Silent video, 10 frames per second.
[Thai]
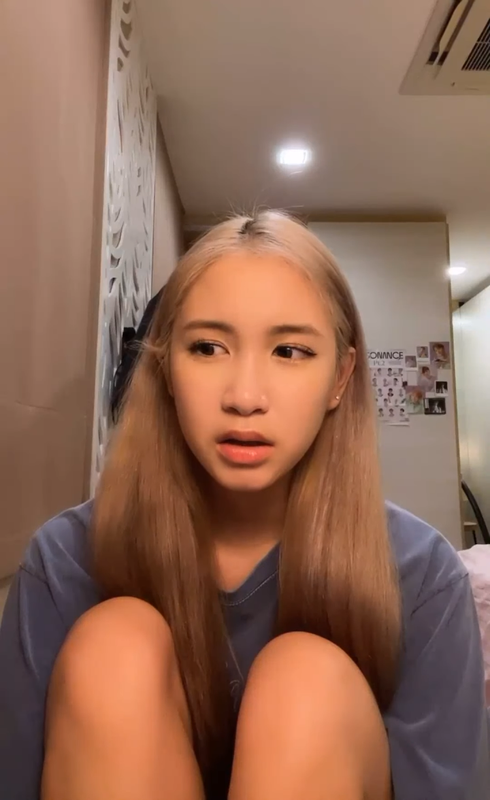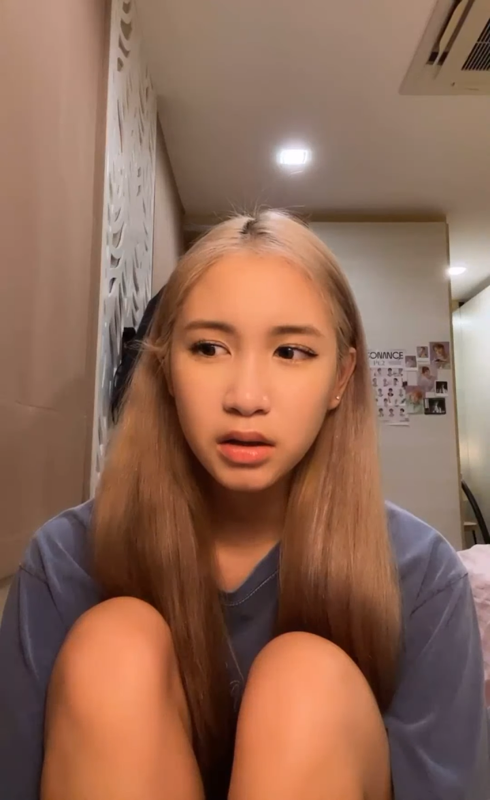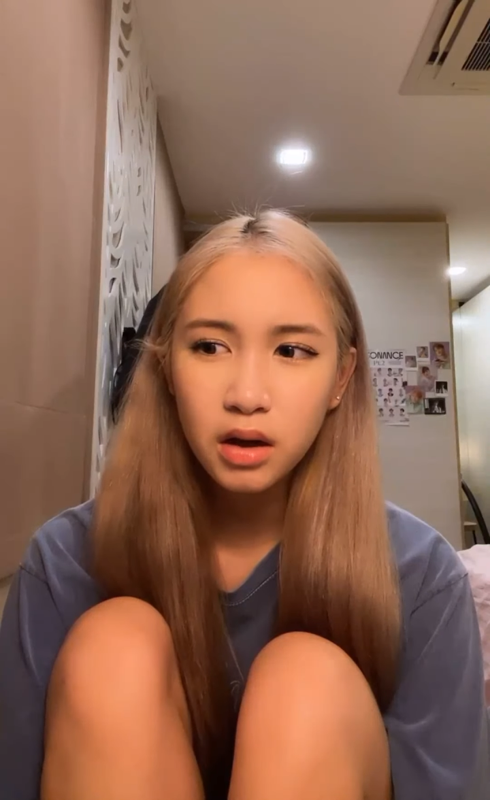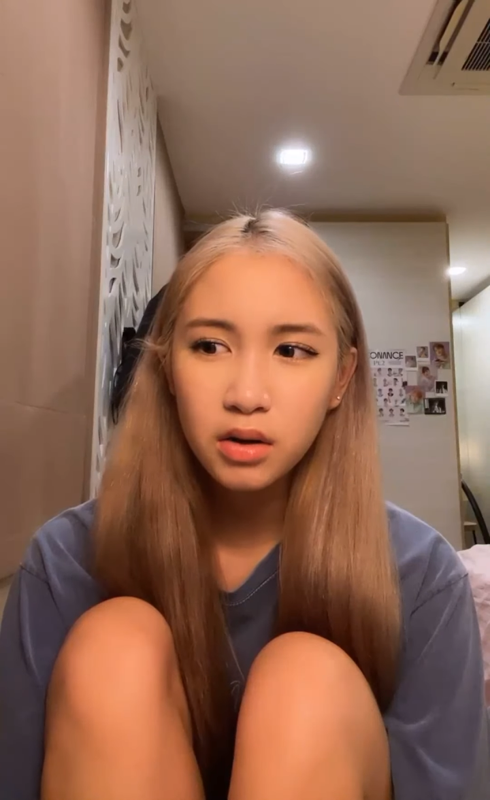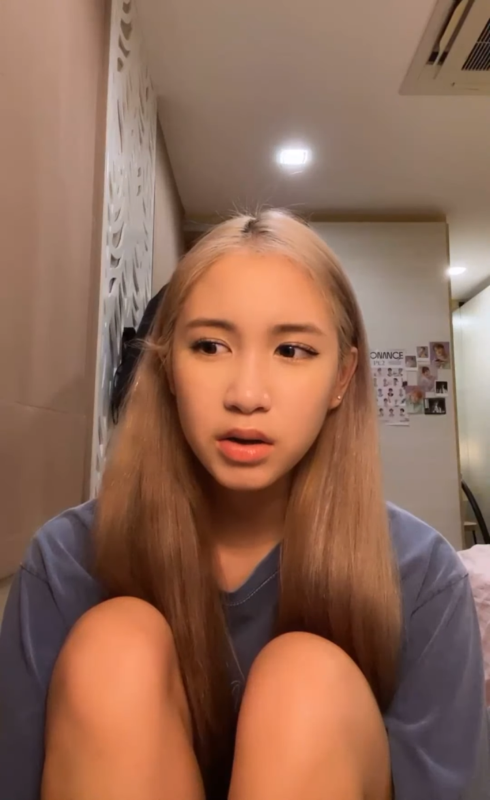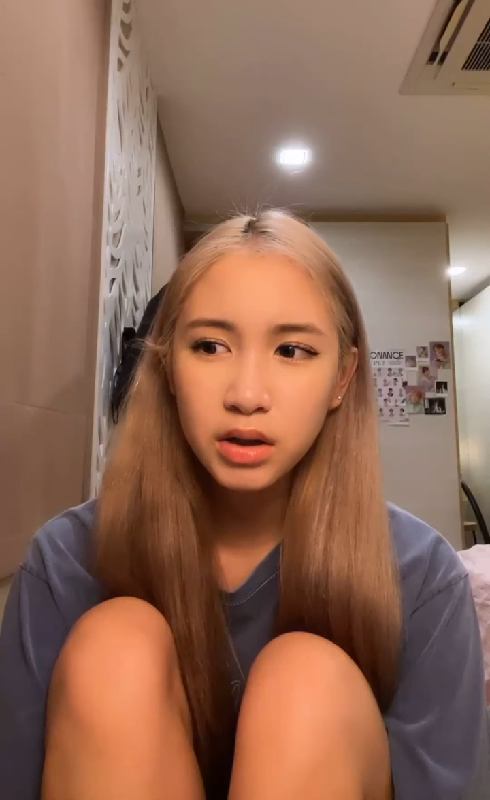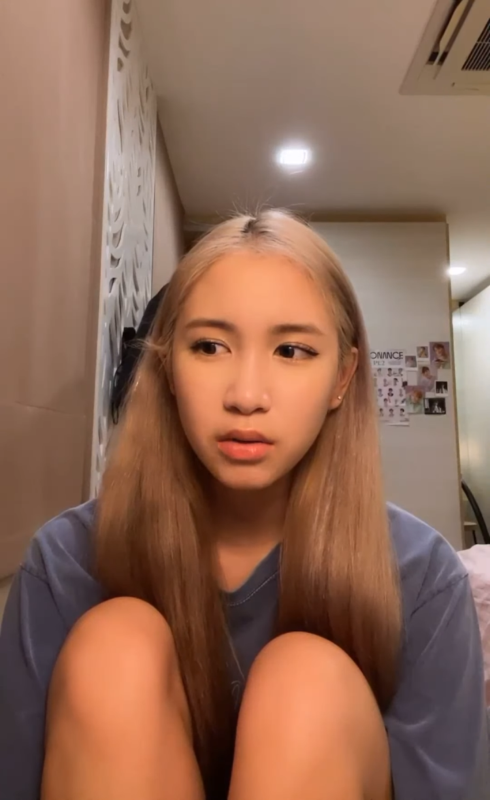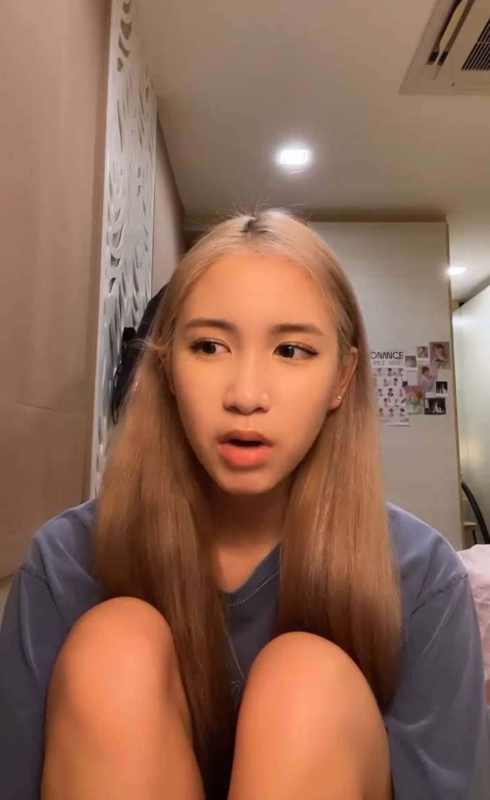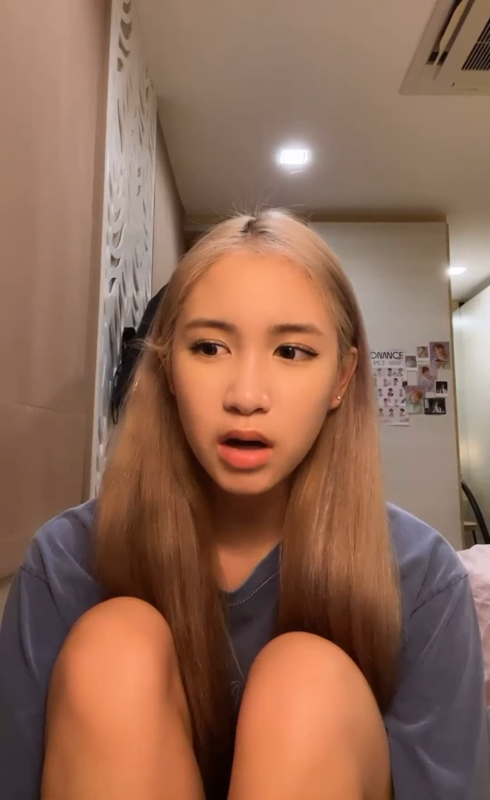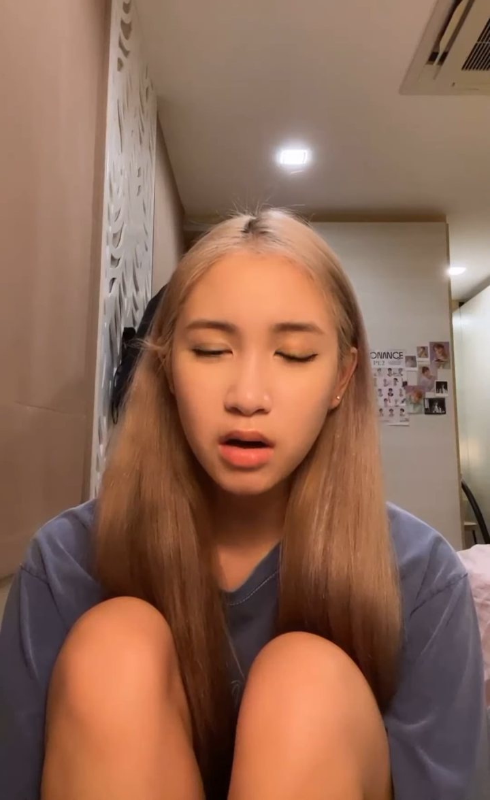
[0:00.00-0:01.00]
คือก็รู้สึก
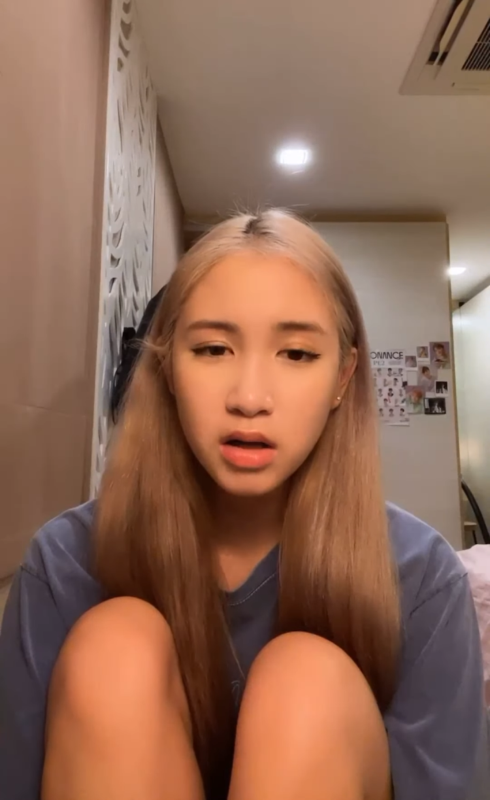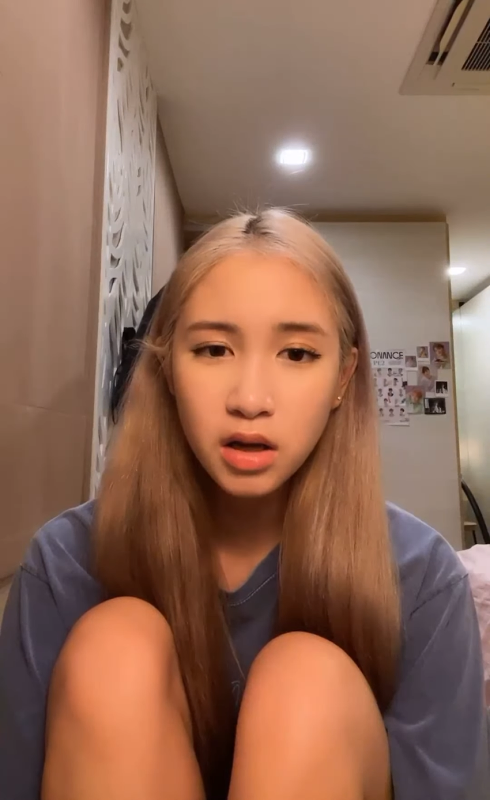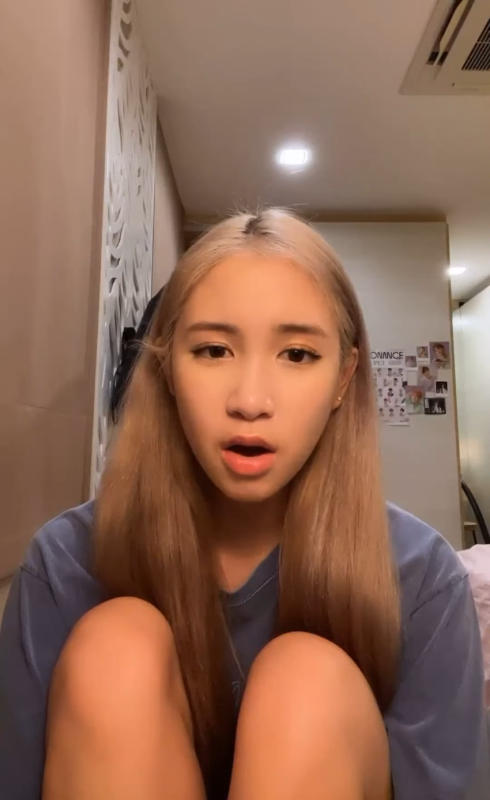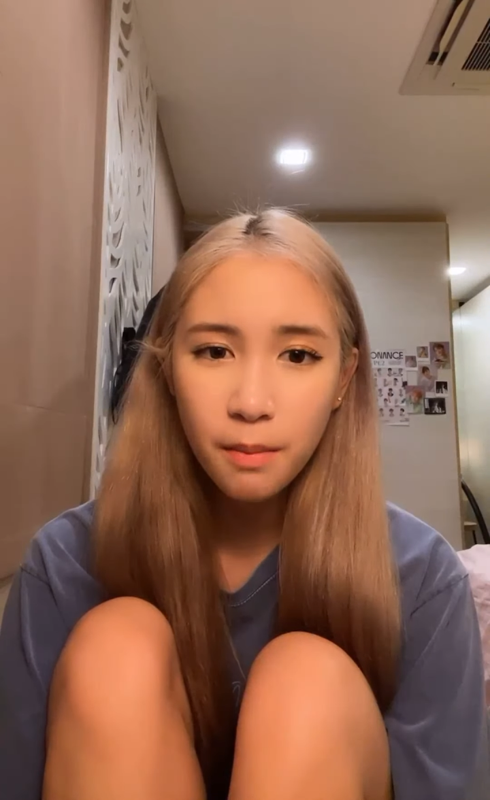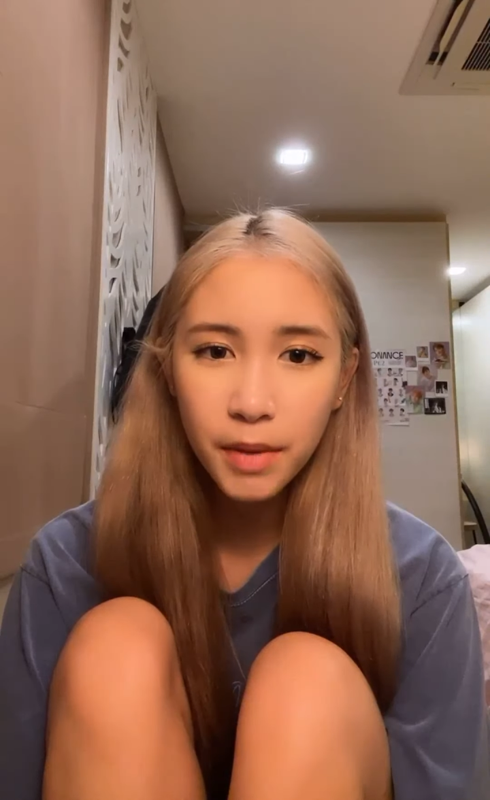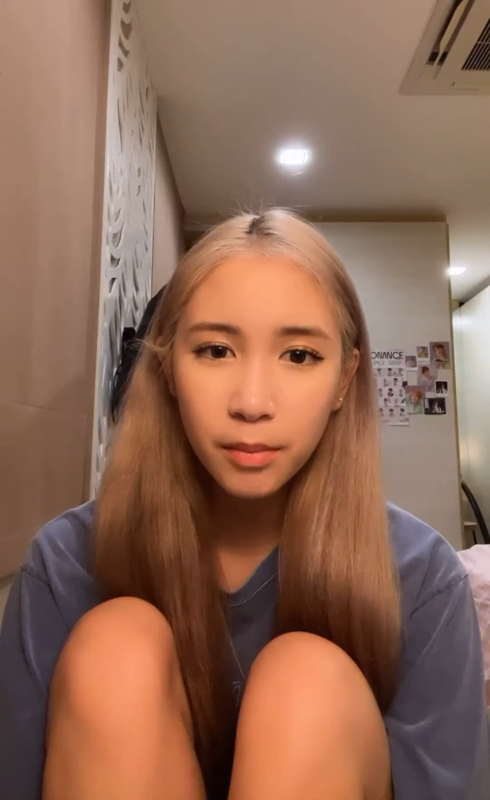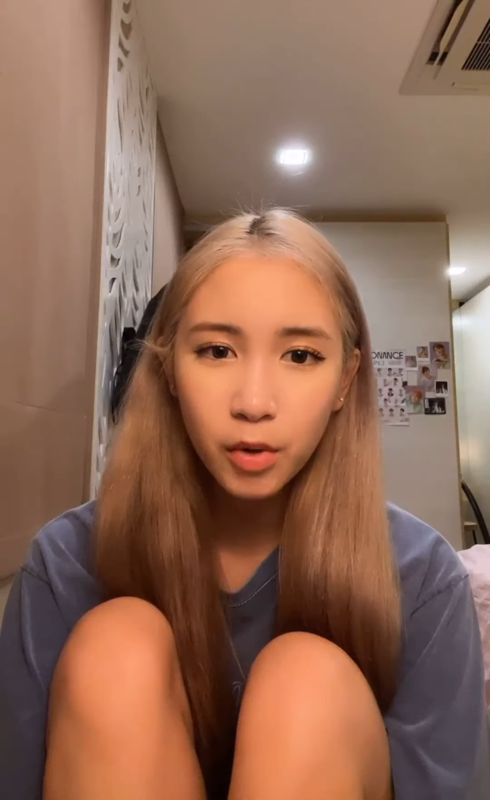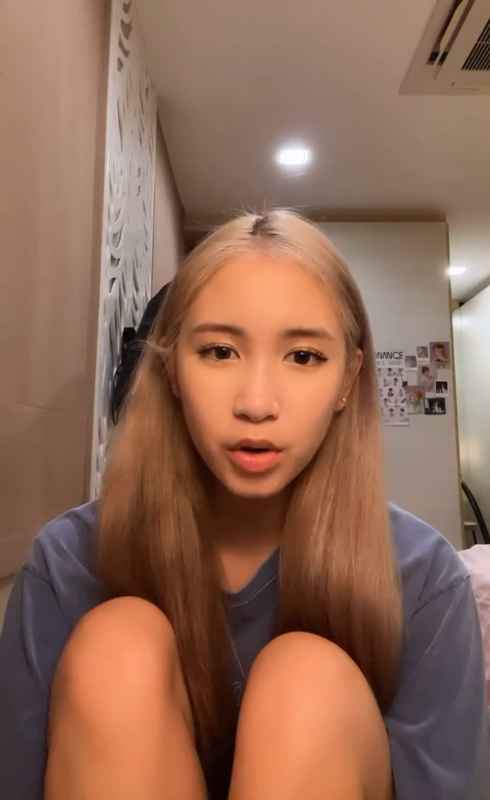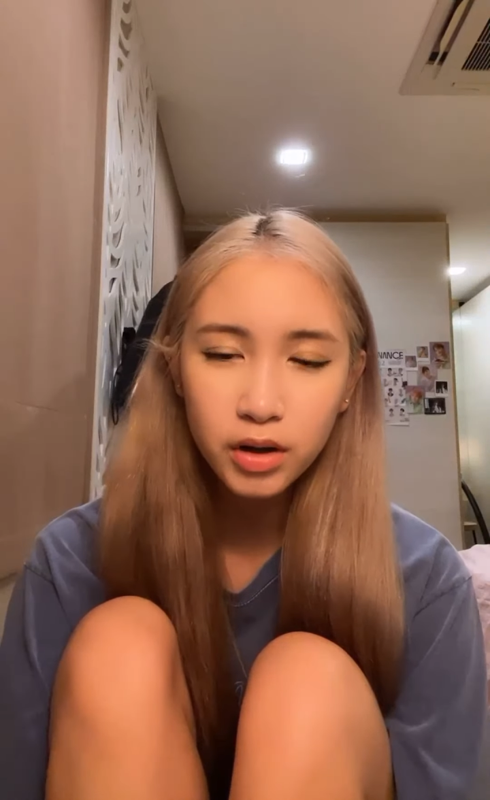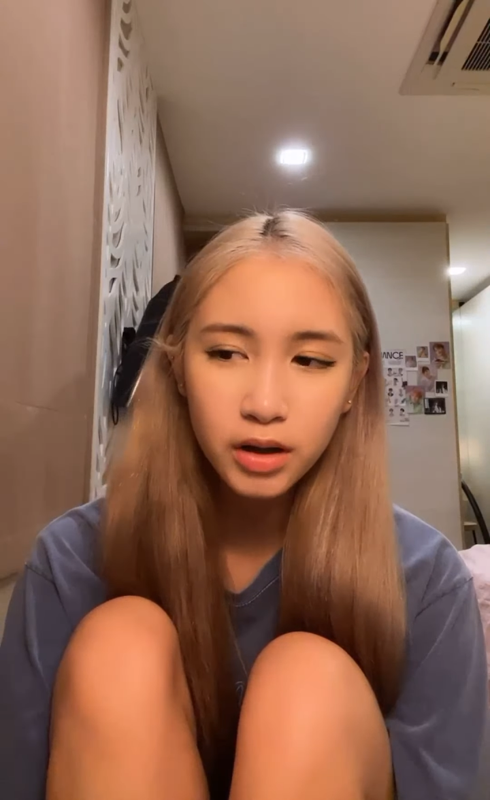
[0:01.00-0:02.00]
ว่าก็ชอบเมม
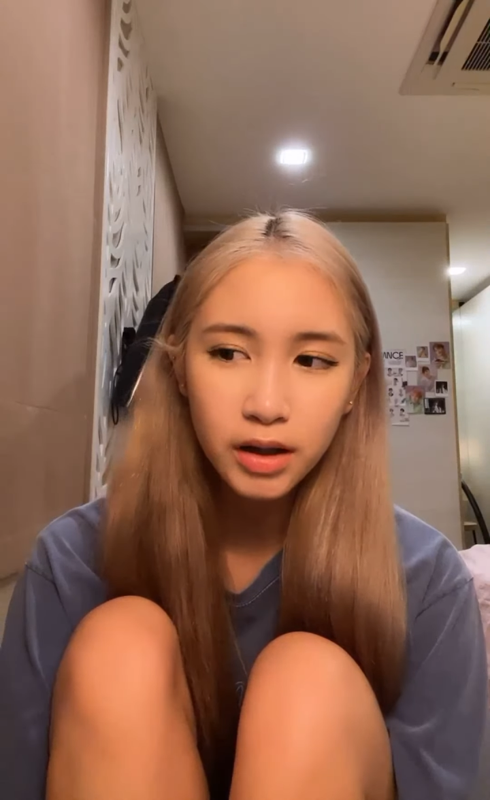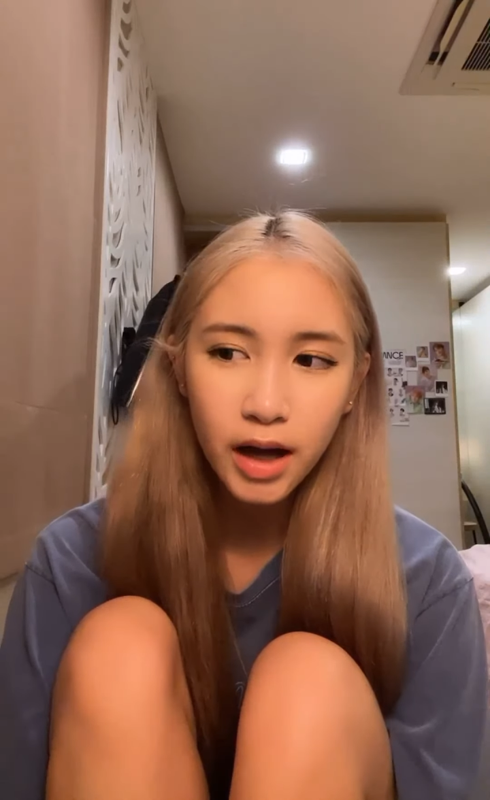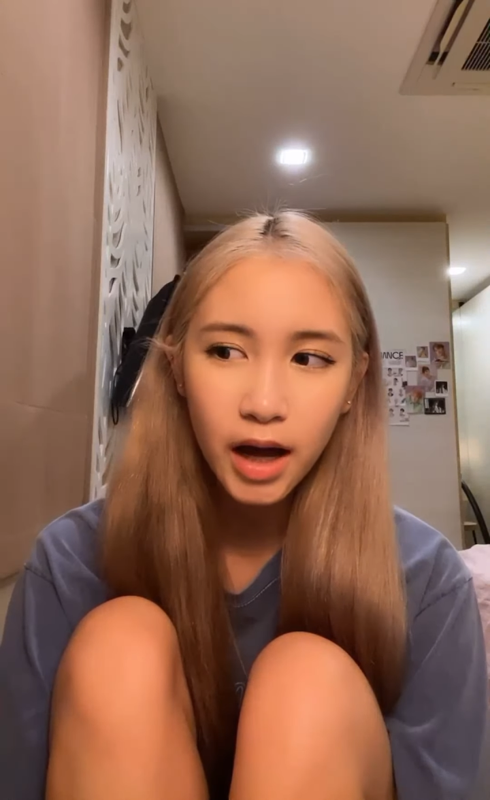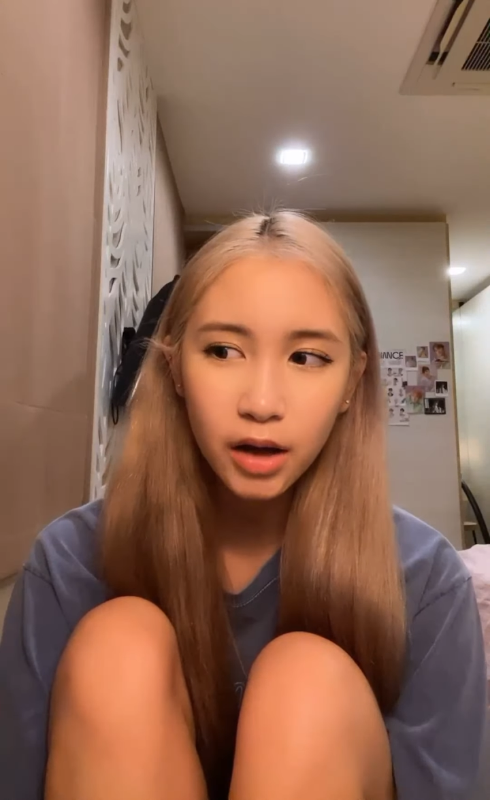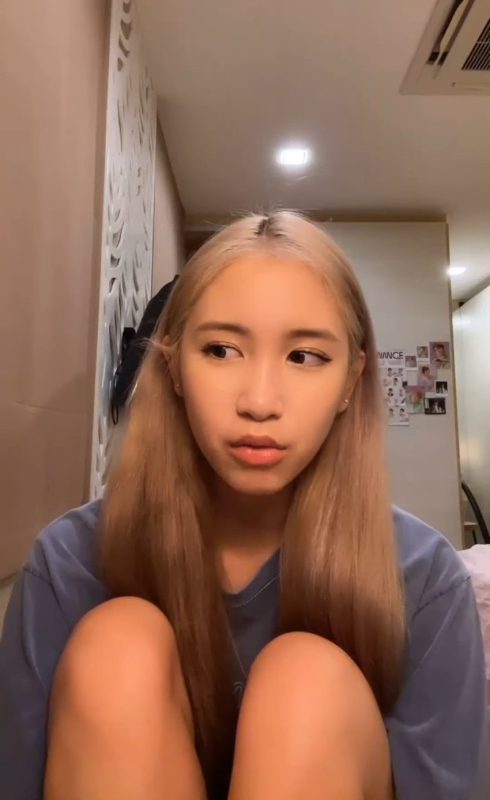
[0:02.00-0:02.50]
คนอื่นได้